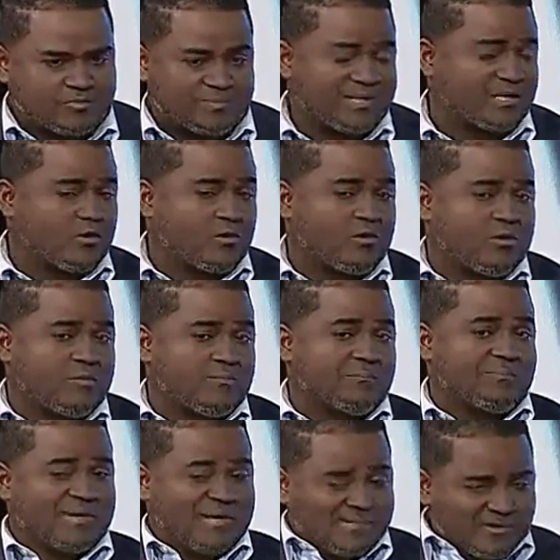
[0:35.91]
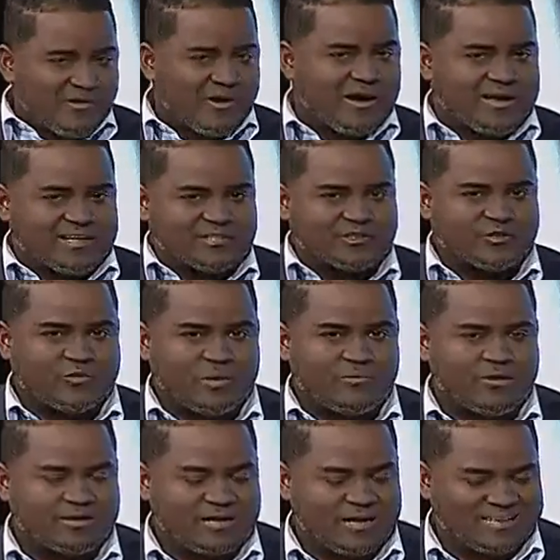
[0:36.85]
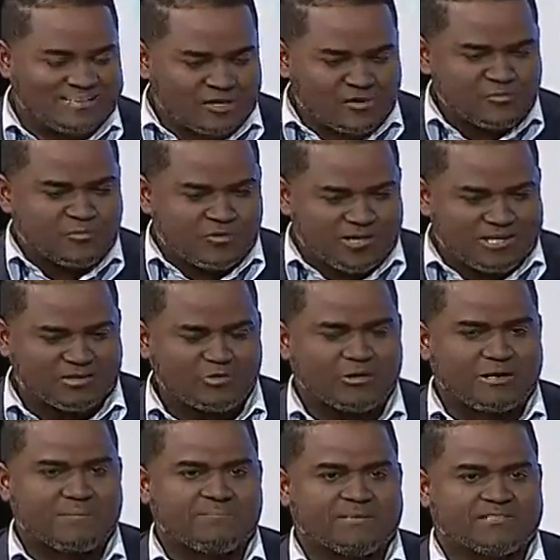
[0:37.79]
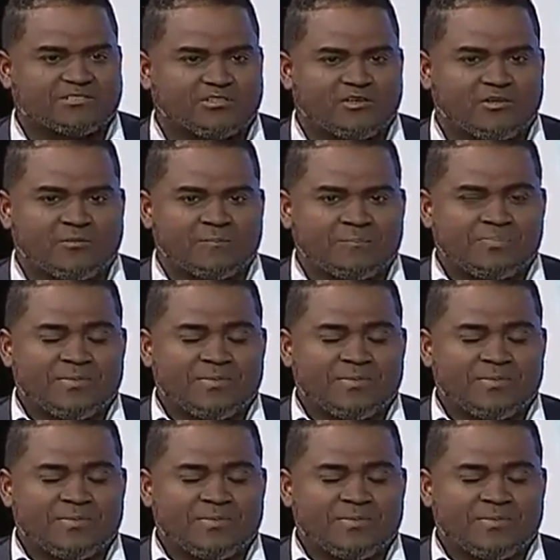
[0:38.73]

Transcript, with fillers: pero previo a eso, vamos a relatar un poquito qué pasó.